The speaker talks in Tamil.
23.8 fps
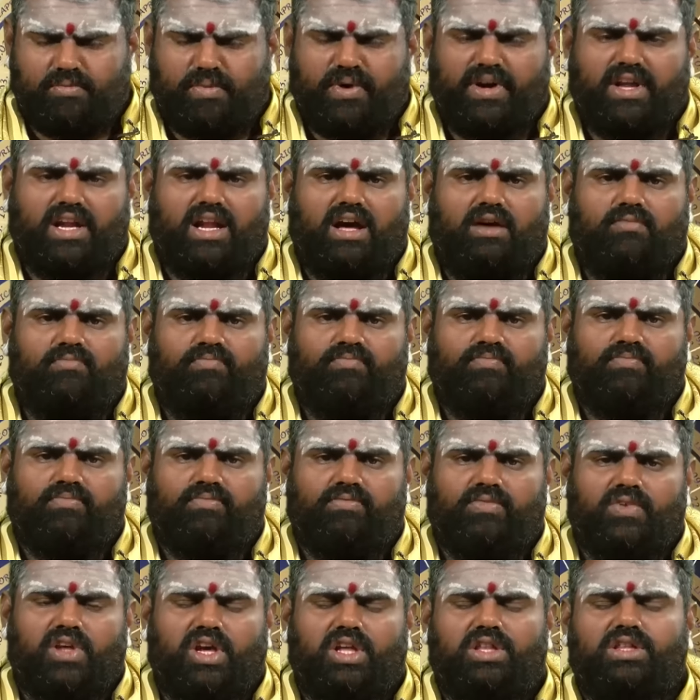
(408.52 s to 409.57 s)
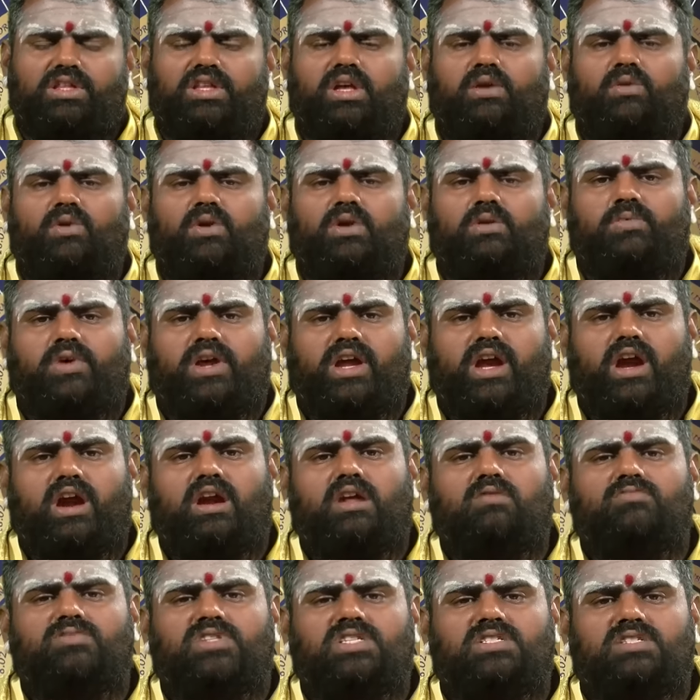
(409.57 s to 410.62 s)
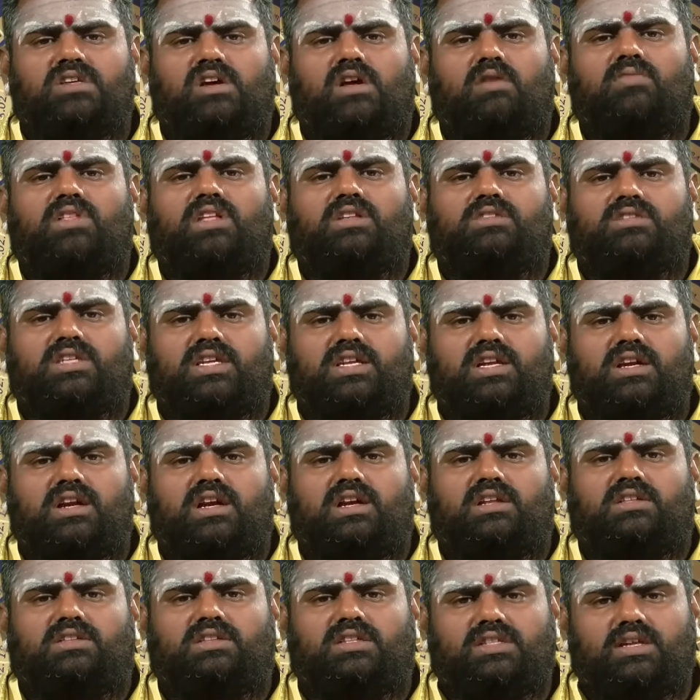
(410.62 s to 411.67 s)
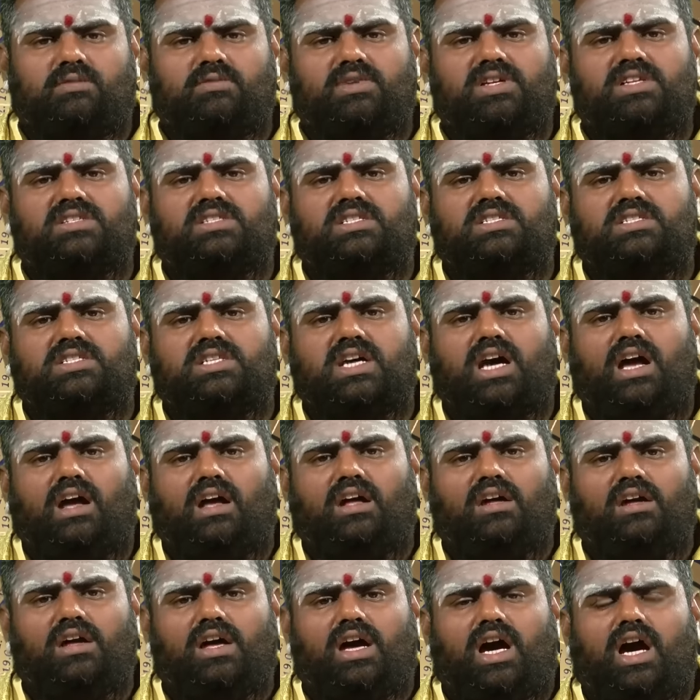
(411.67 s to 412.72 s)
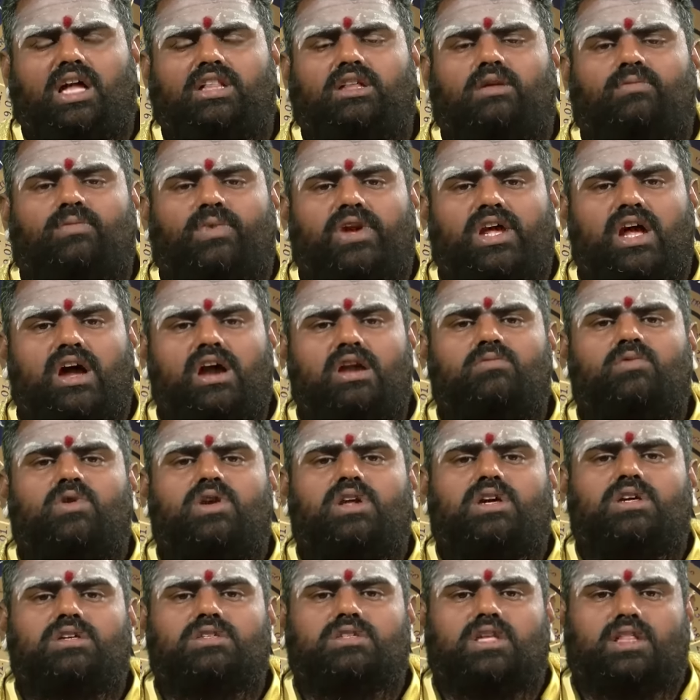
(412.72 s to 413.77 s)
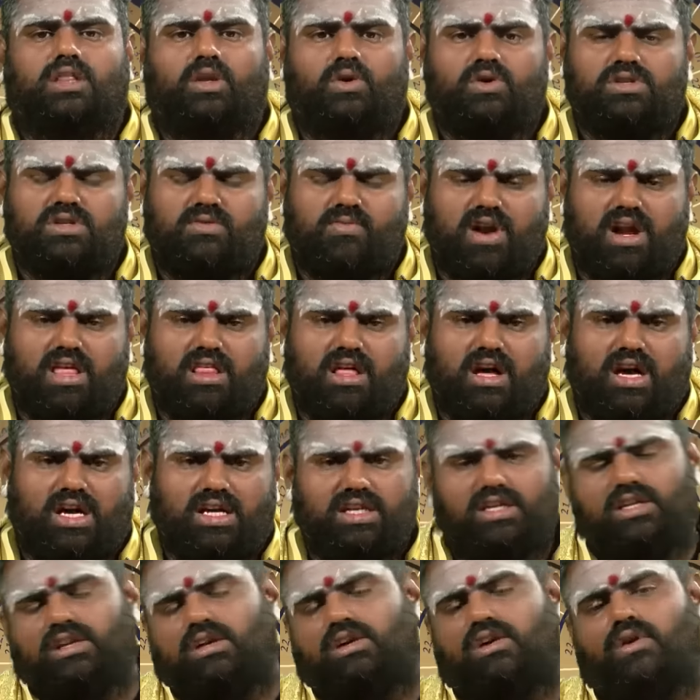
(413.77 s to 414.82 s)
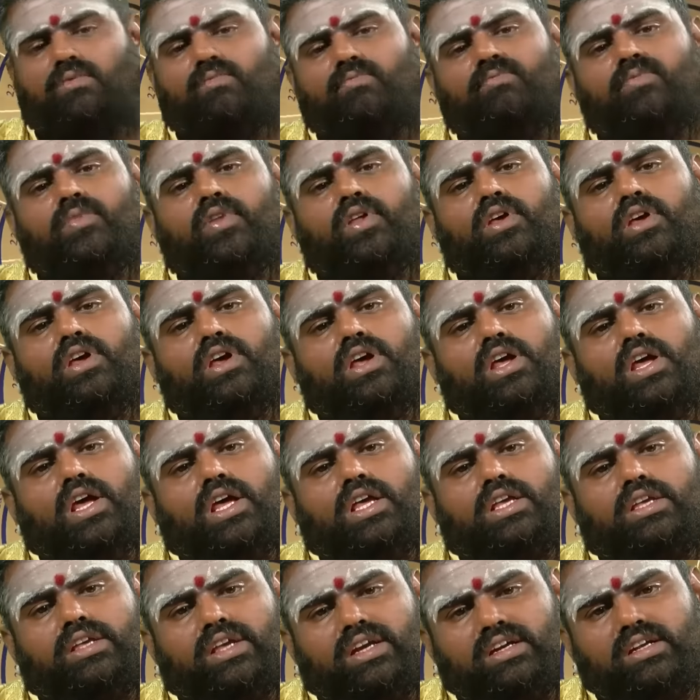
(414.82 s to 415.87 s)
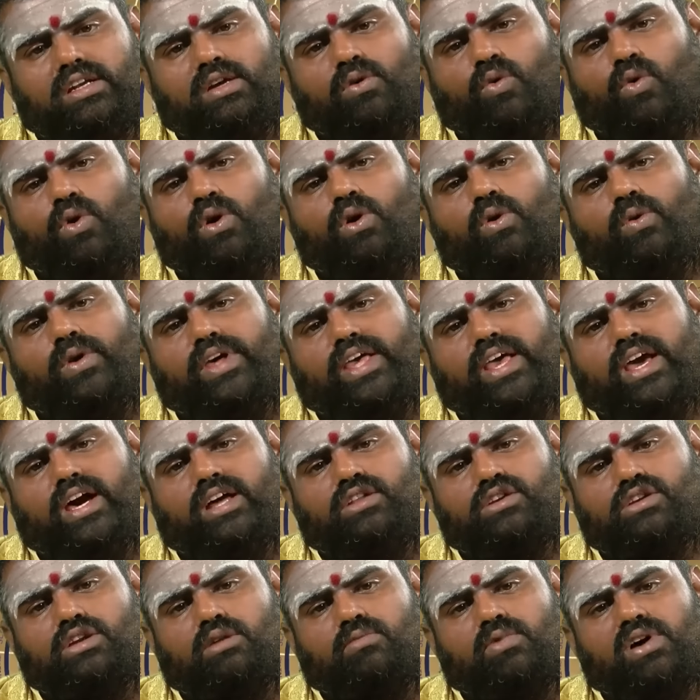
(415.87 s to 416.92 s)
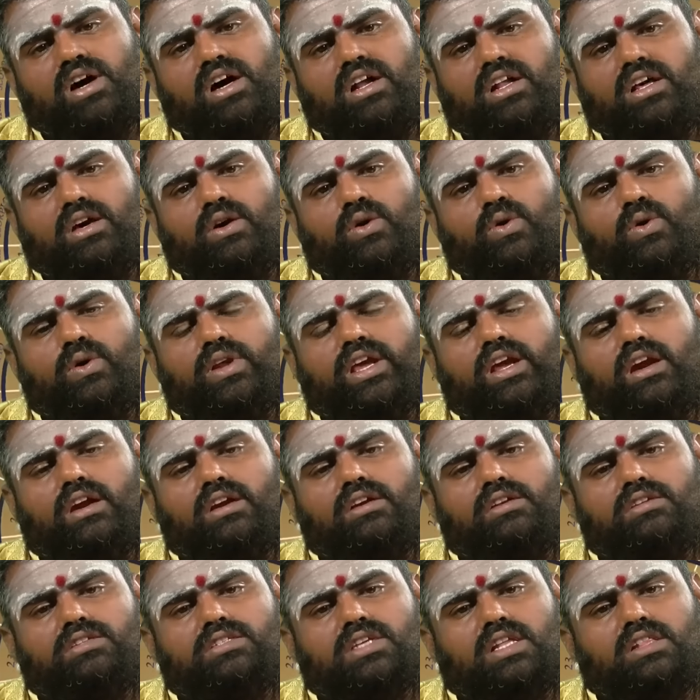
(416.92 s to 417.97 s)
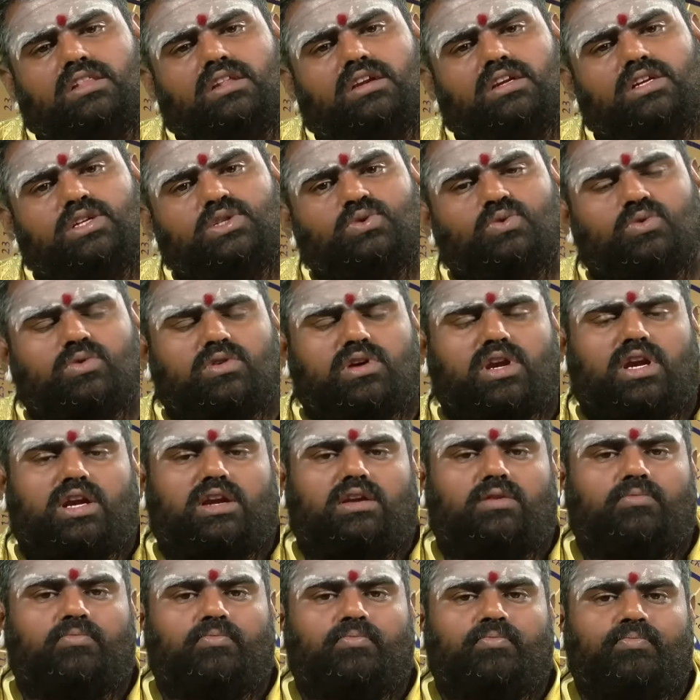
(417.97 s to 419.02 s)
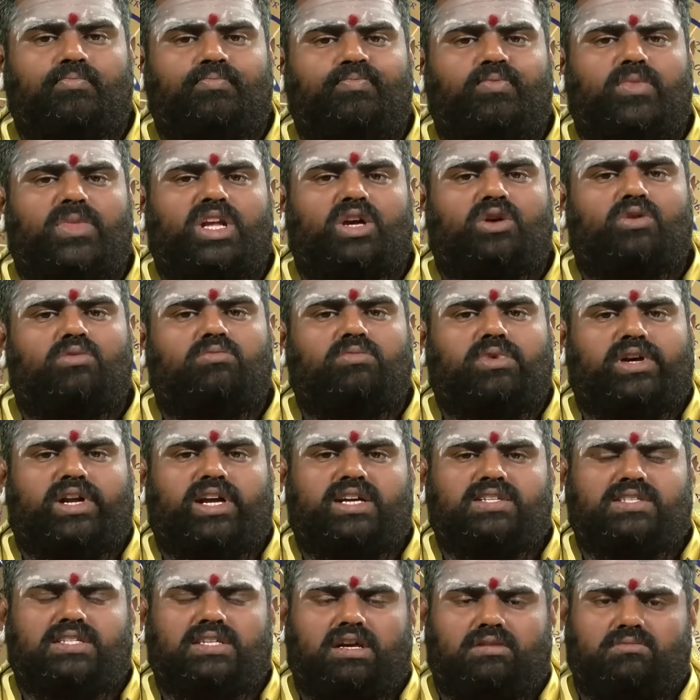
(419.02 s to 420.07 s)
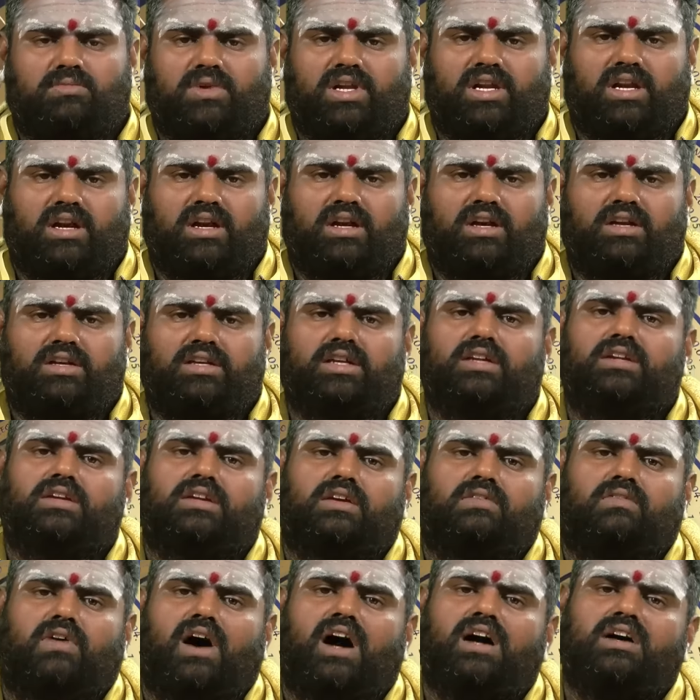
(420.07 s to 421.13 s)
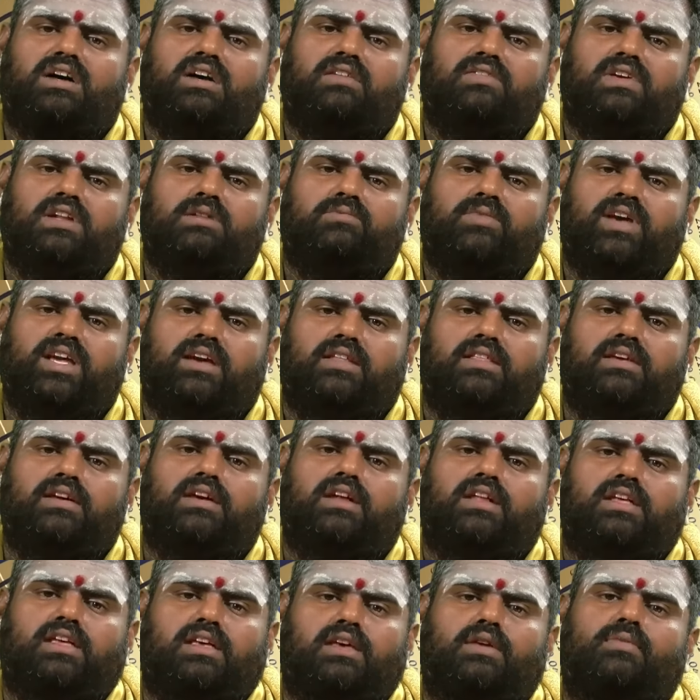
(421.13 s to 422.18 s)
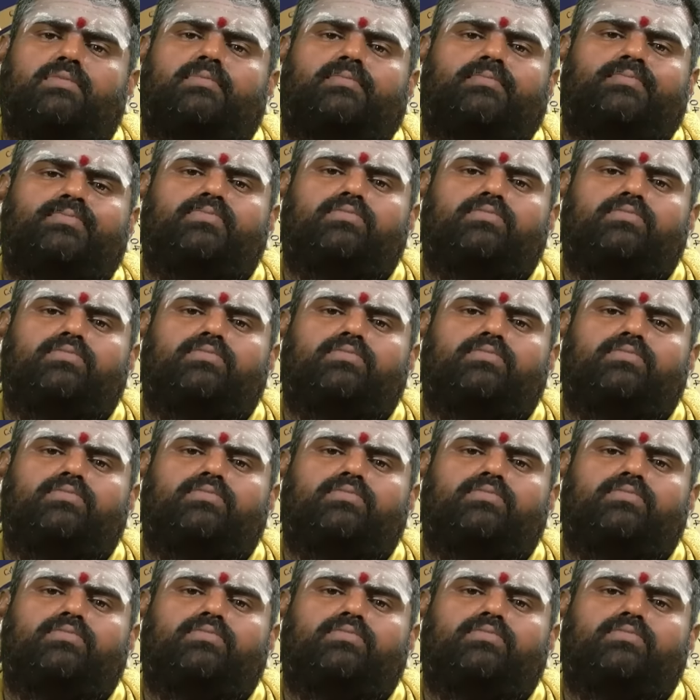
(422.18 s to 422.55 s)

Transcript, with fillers: ஏற்படலாம் எந்த ஒரு பிரயாணம் செஞ்சாலும் அதை சரியான திட்டமிட்டு செஞ்சால் அந்த பிரயாணம் உங்களுக்கு சந்தோஷமானதாக இருக்கும் இன்று உங்களுடைய அதிர்ஷ்டமான ஹோரைகள் சந்திரன் சுக்ரன் கும்பராசி அன்பர்களே இன்று வாக்குவன்மை அதிகரிக்கும்